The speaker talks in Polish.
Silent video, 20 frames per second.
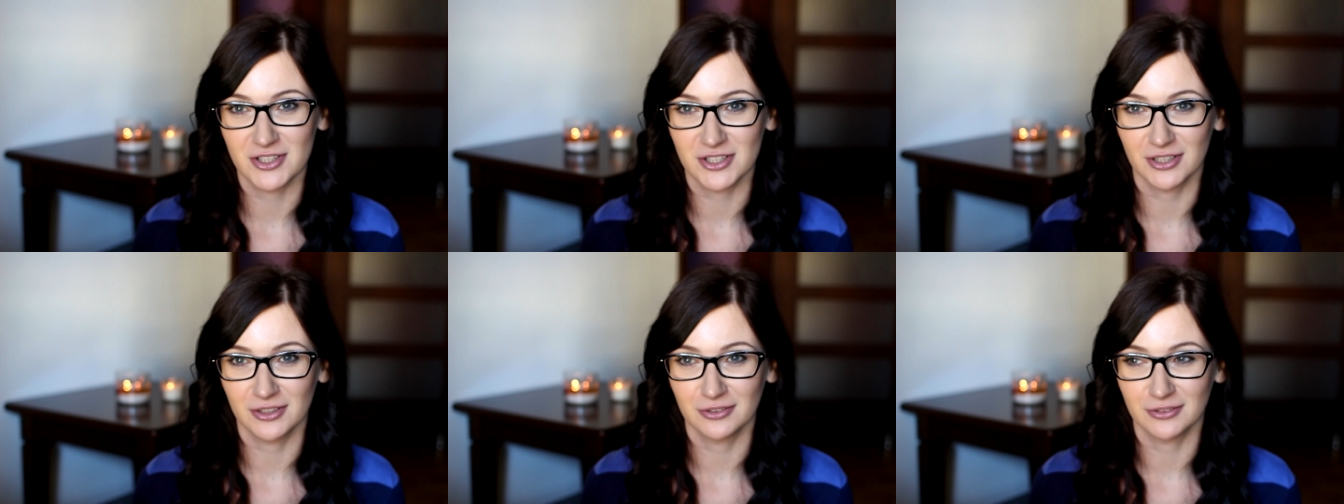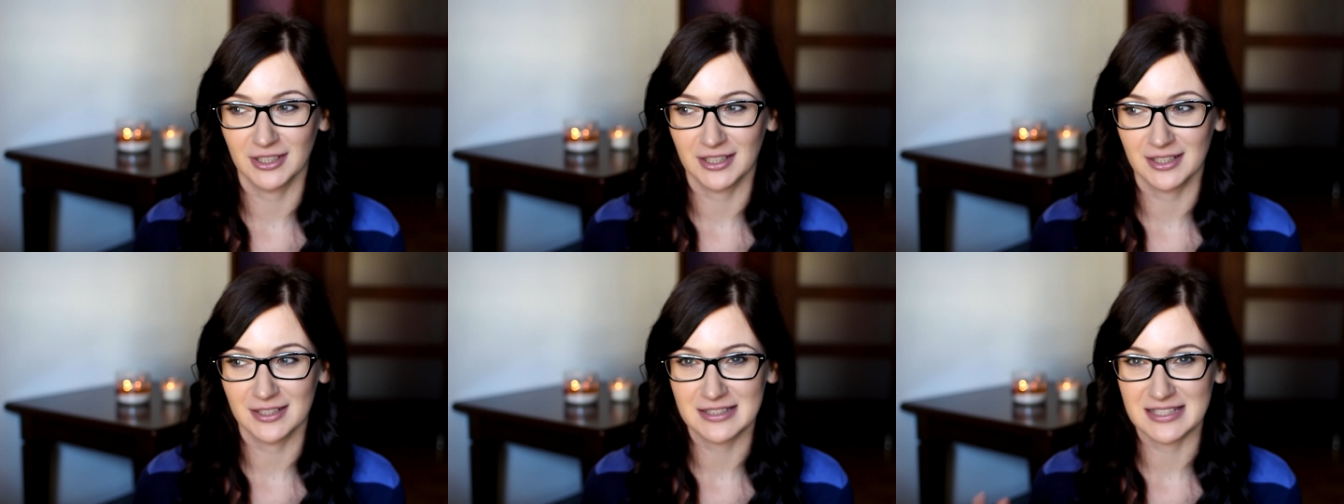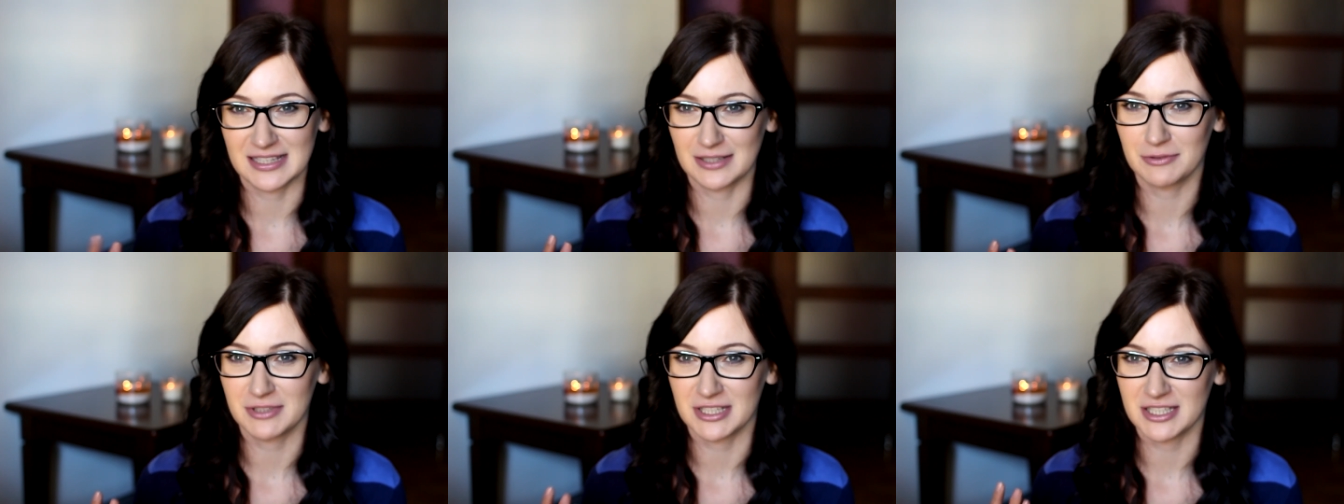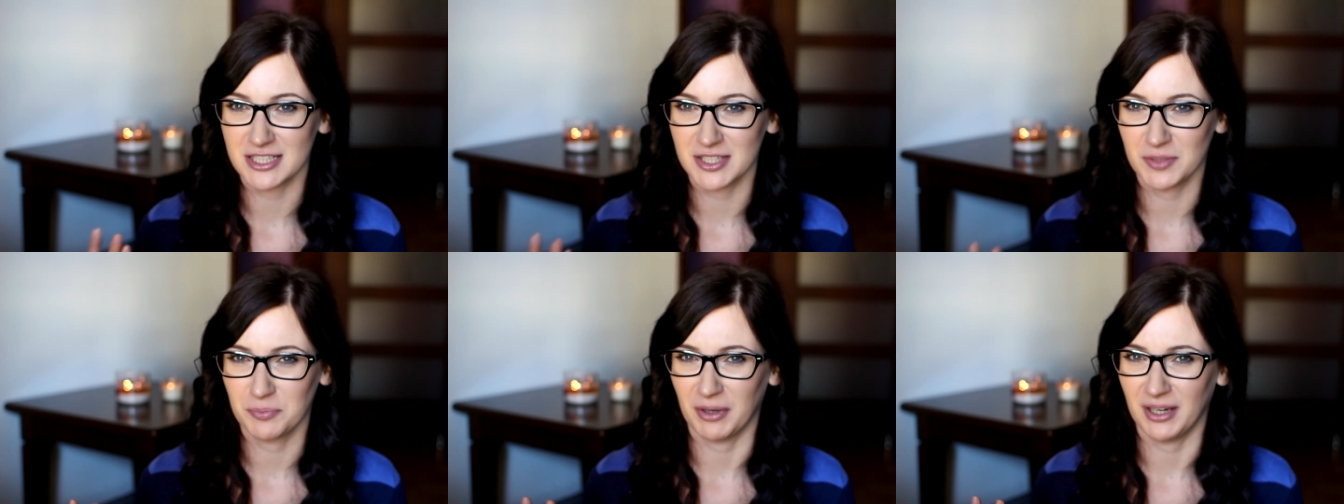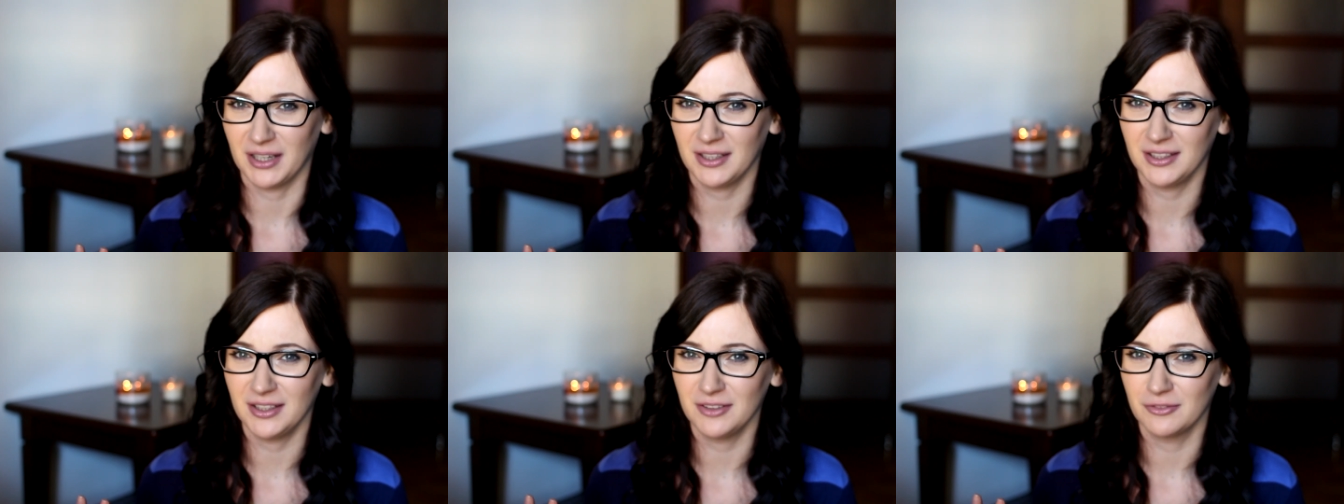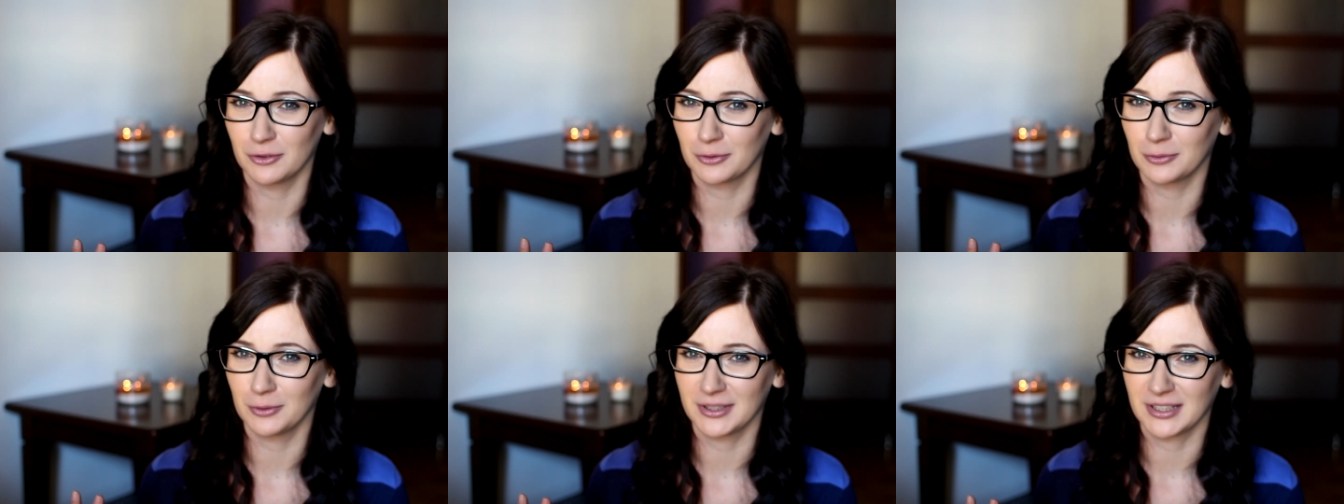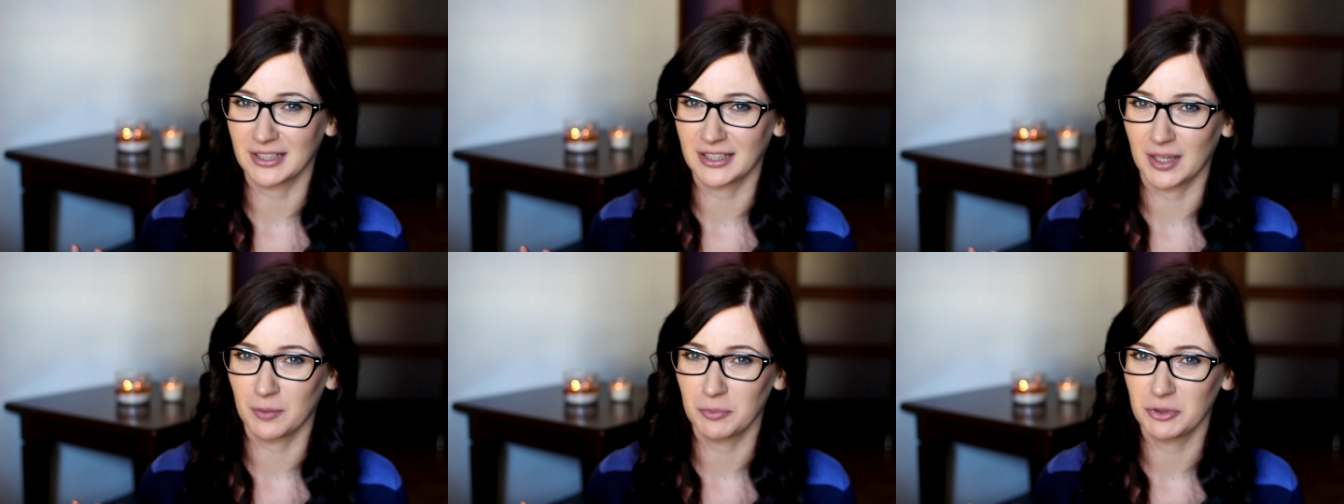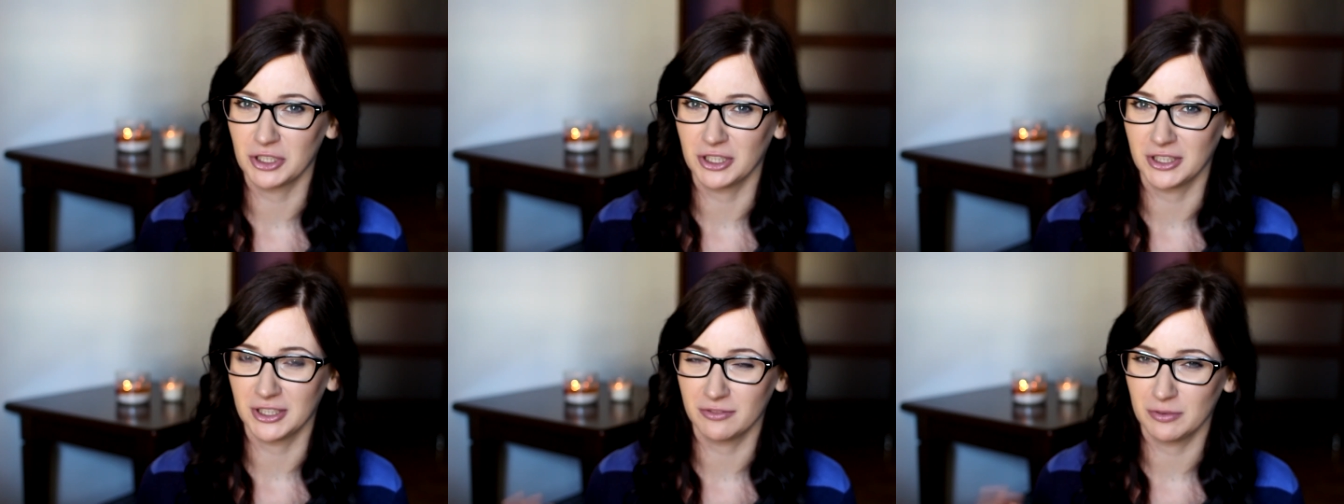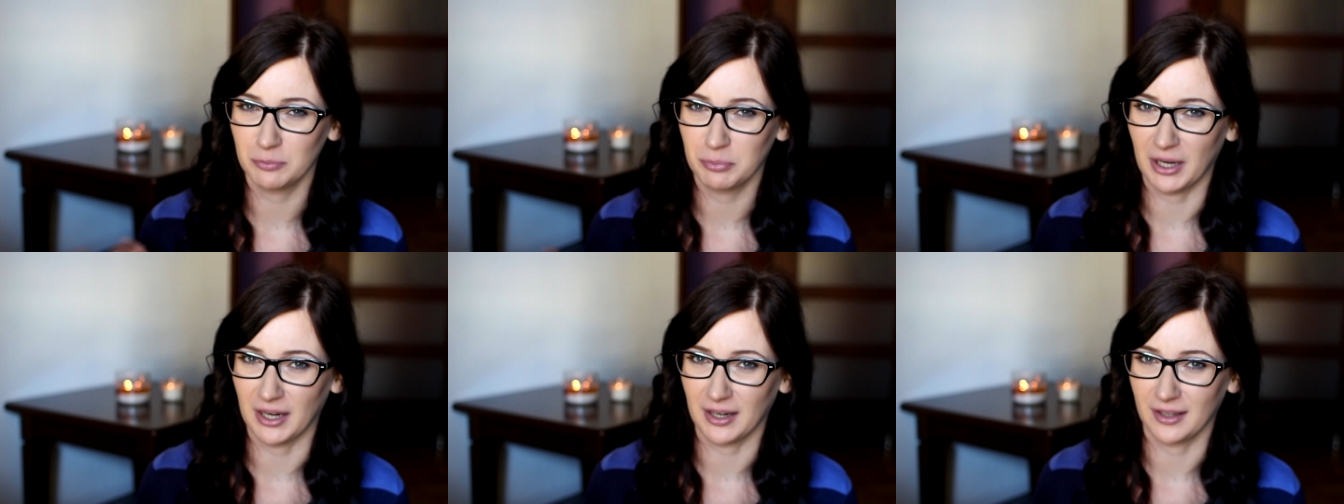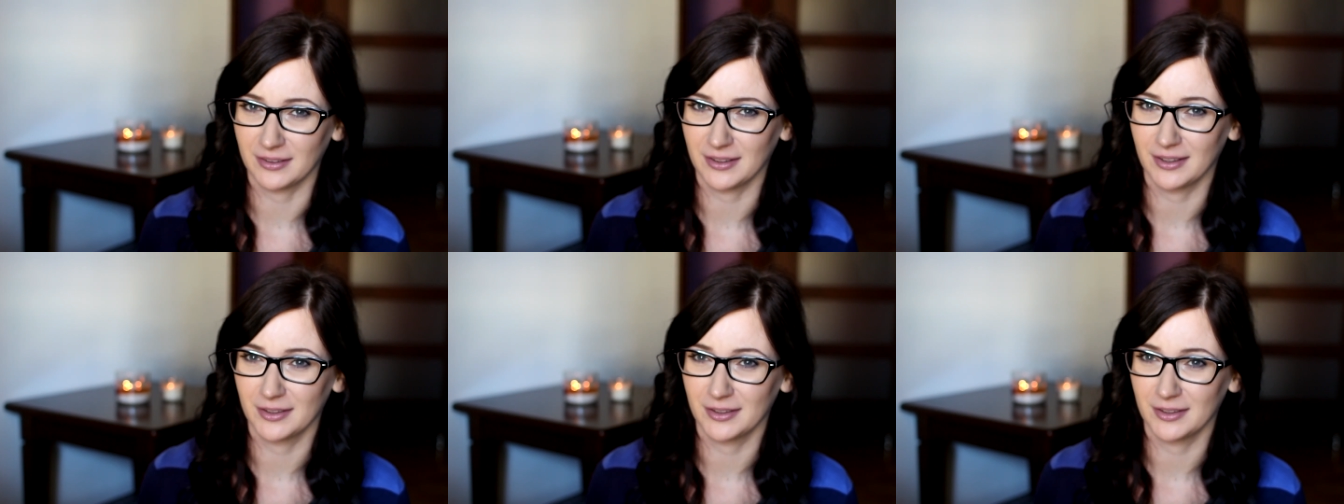że ona cały czas się pali i w ogóle tak jakby się nie wypala.